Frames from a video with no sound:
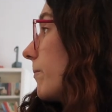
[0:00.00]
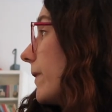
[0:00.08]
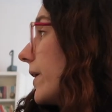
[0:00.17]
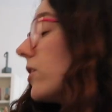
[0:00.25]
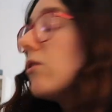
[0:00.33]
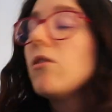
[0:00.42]

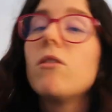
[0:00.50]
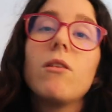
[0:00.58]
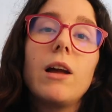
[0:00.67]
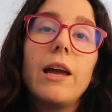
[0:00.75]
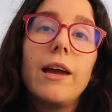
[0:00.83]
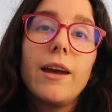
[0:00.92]

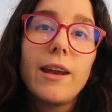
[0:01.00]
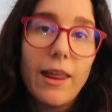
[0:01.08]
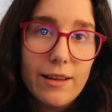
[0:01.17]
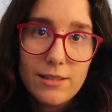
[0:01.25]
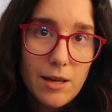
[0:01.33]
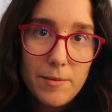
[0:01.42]
Pero eh,
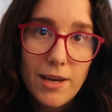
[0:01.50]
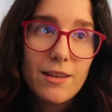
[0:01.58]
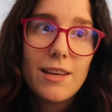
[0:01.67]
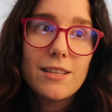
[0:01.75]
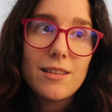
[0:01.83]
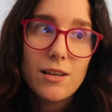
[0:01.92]
nada, está
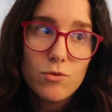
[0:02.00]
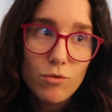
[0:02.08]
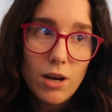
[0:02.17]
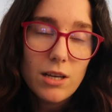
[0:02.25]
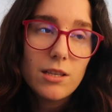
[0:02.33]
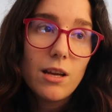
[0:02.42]
bien, ya está en su
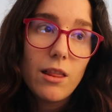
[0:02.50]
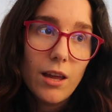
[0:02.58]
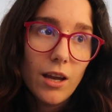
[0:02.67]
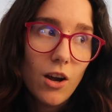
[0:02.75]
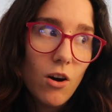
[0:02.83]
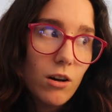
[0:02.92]
casa,
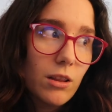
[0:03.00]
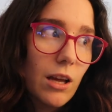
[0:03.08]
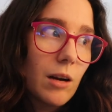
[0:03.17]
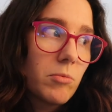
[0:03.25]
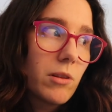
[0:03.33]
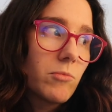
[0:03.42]
thank God, que
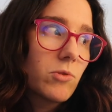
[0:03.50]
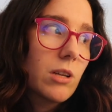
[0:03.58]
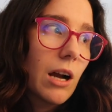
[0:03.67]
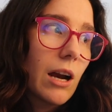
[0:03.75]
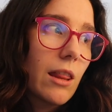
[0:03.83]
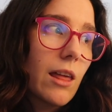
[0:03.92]
la pudimos
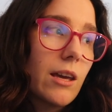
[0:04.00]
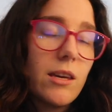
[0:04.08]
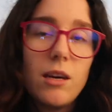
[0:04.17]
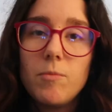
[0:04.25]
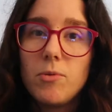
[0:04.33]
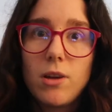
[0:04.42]
sacar de
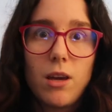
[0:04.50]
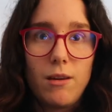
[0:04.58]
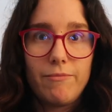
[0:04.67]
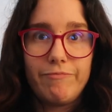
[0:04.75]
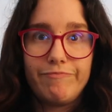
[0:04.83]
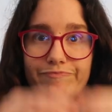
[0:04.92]
allí
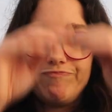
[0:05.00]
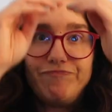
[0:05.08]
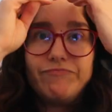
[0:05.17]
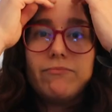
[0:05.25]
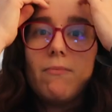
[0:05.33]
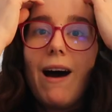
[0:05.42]
porque
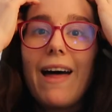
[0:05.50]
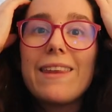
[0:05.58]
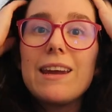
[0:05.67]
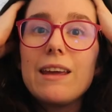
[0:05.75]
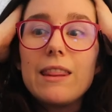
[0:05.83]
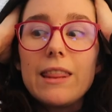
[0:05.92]

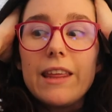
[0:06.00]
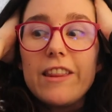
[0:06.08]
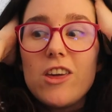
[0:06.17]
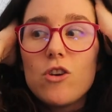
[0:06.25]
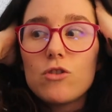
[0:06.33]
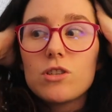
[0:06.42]
madre de
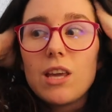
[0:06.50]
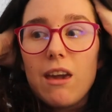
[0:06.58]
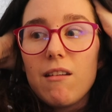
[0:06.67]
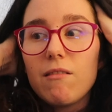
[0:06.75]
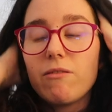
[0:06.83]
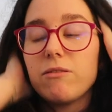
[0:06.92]
Dios,
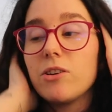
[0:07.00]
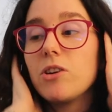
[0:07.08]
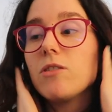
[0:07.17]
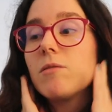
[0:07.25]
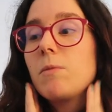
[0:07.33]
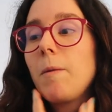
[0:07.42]
que fue
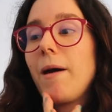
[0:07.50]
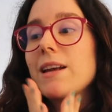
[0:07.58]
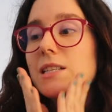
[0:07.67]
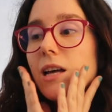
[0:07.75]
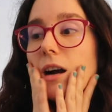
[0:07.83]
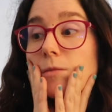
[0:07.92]
yo Mi
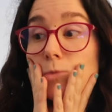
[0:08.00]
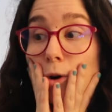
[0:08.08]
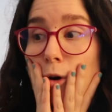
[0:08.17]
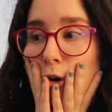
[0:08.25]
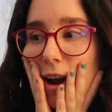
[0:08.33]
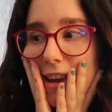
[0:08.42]
madre estaba como
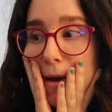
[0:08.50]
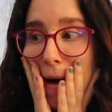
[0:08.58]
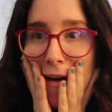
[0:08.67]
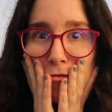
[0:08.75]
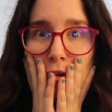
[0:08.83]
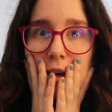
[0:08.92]
loca
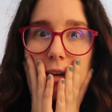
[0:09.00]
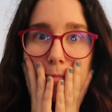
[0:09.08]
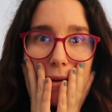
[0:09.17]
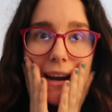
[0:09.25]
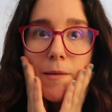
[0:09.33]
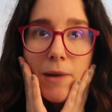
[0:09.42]
llamando ahí, en
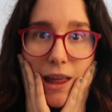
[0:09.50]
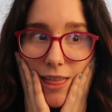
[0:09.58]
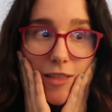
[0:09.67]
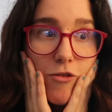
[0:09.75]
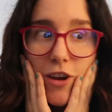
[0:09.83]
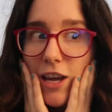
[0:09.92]
plan
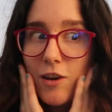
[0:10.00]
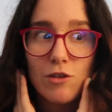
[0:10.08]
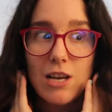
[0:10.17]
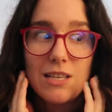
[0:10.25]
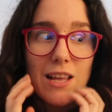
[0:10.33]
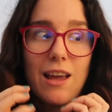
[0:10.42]
amenazando de que
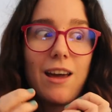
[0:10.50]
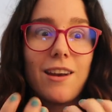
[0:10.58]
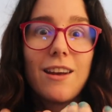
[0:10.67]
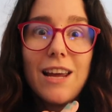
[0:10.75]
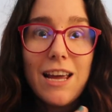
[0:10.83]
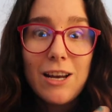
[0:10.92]
nos, las
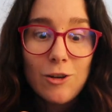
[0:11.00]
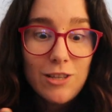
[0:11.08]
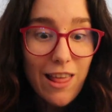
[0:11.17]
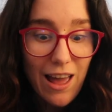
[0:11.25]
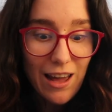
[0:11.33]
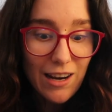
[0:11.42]
nos
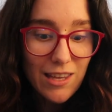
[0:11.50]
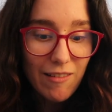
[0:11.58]
la dejaran